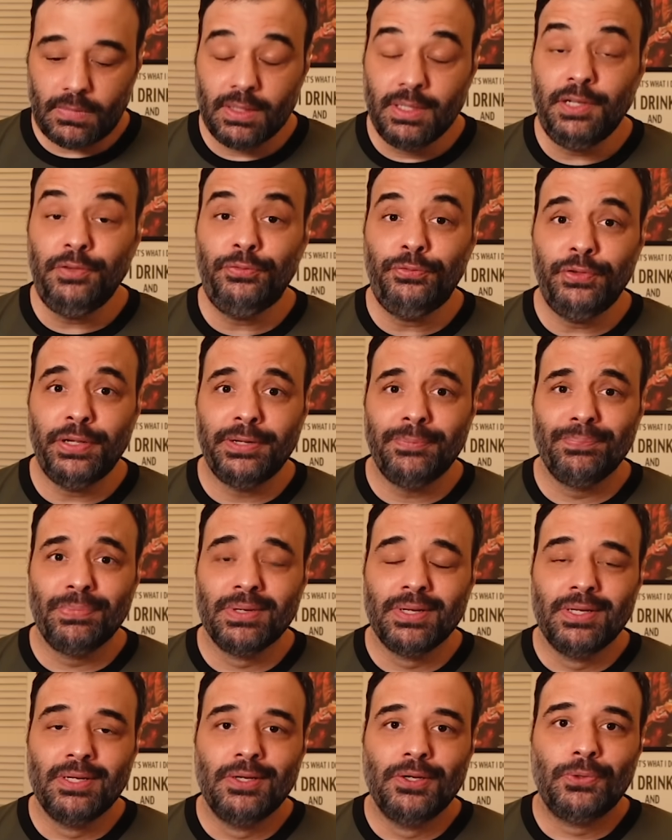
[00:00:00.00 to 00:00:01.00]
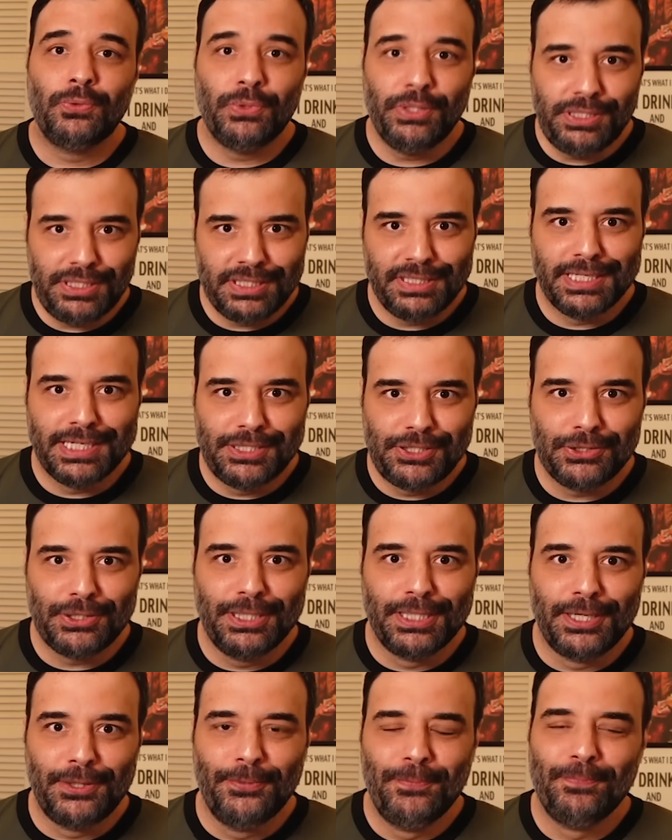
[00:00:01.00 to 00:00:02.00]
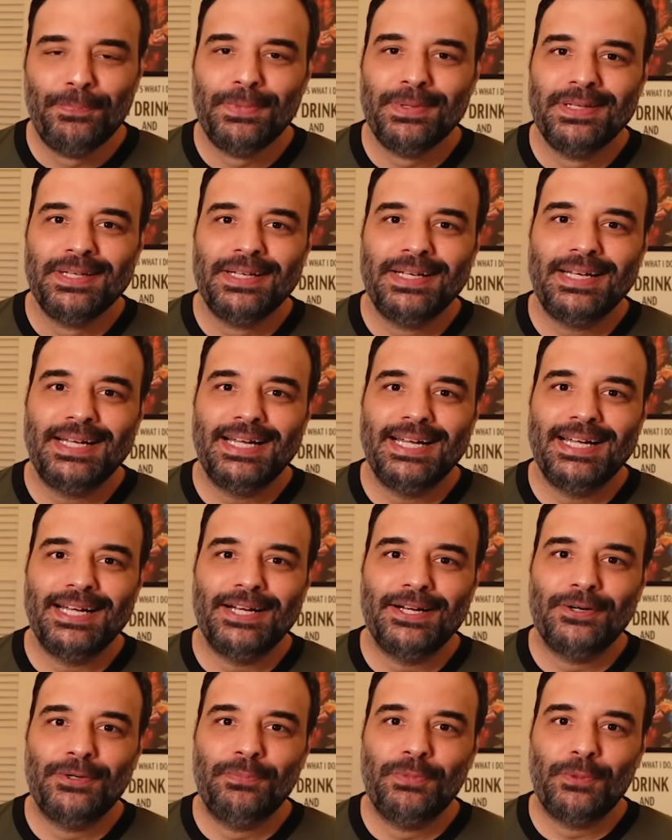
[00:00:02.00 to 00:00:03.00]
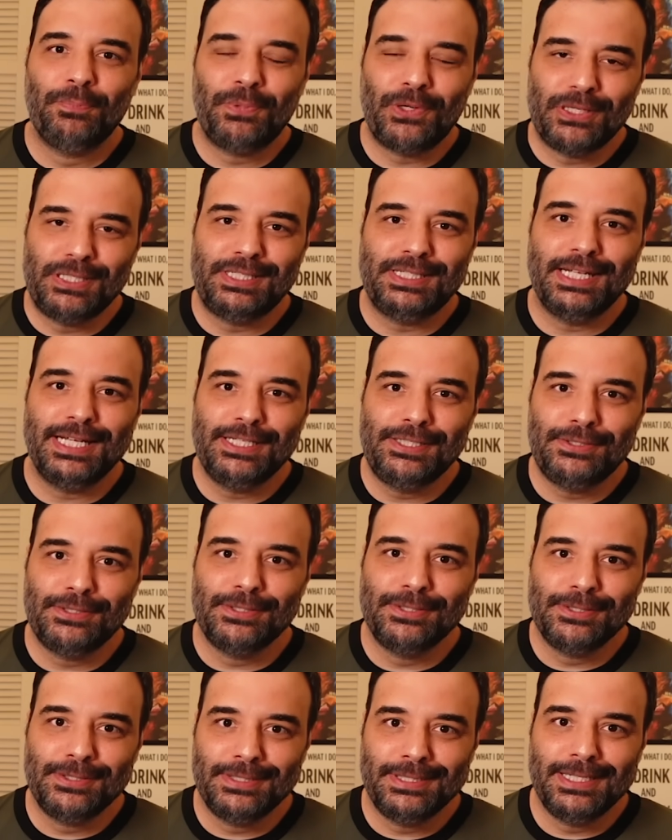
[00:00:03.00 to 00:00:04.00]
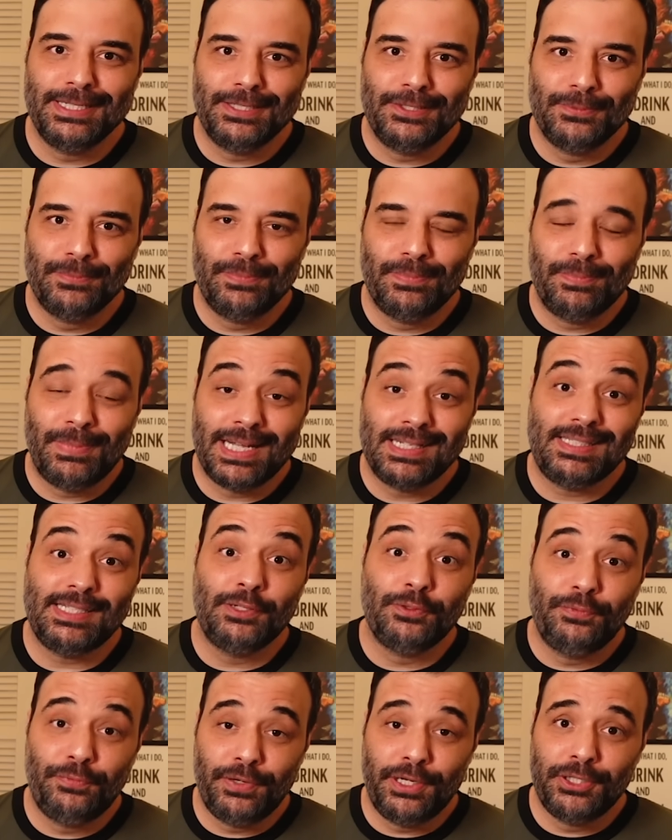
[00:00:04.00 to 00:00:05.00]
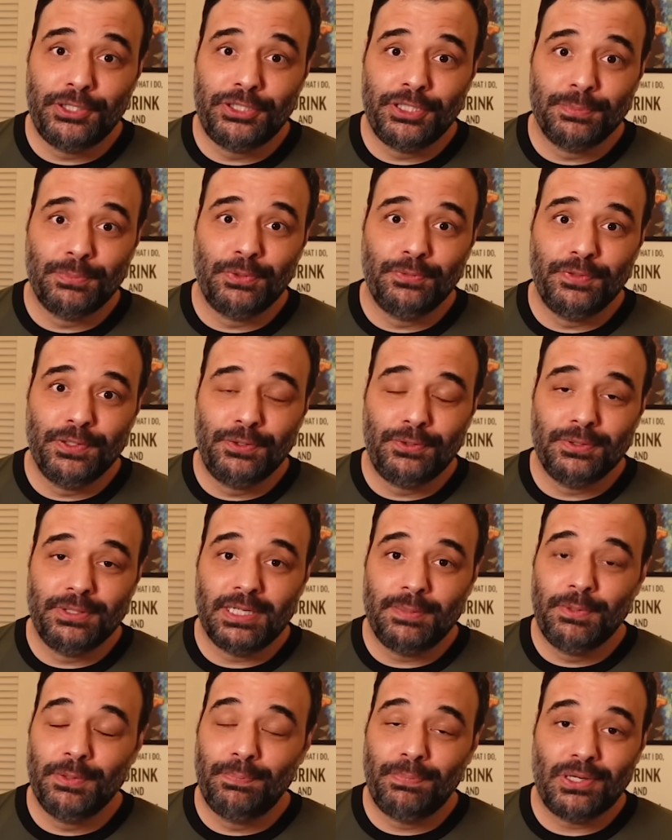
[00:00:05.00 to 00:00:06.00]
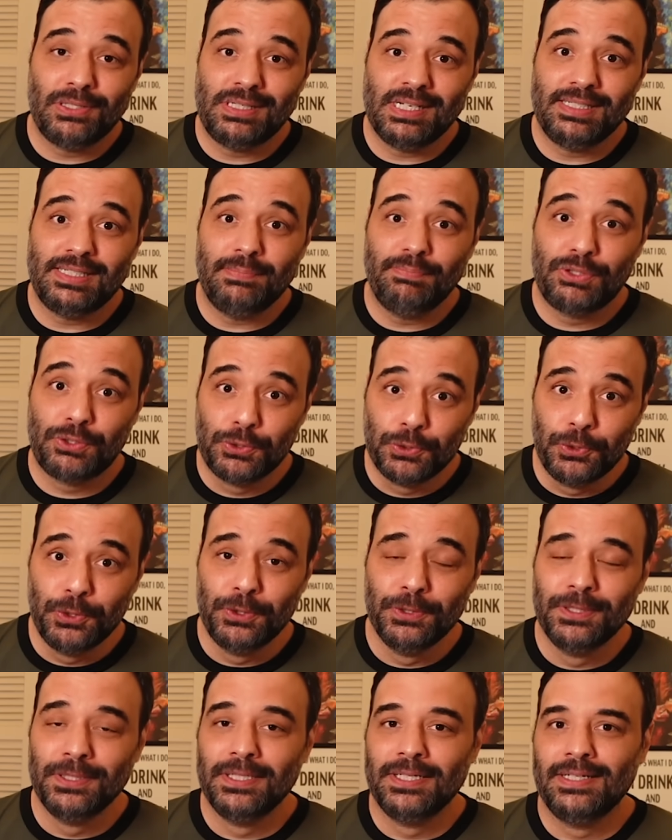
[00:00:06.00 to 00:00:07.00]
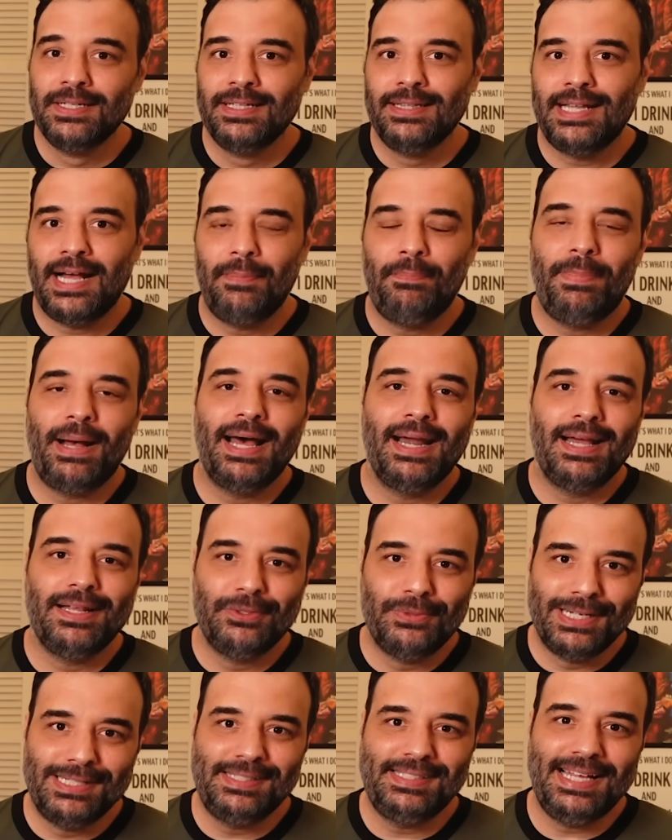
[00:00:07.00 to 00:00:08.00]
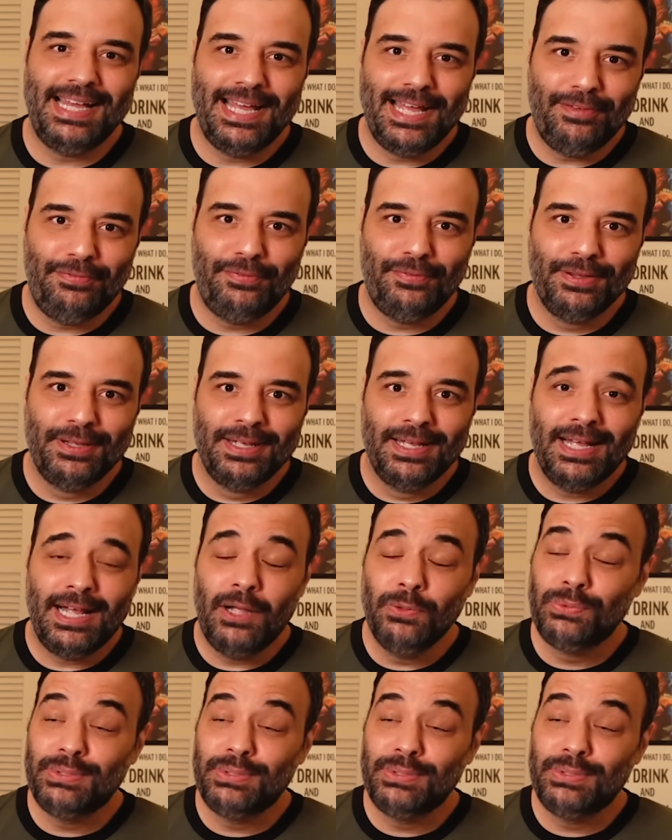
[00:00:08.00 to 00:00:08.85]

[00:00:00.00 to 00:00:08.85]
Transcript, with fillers: Enfim, coincidência ou não, é, o meu processo, né, que o Marcelo Freixo tinha movido contra mim, um processo absurdo, estava parado no STF há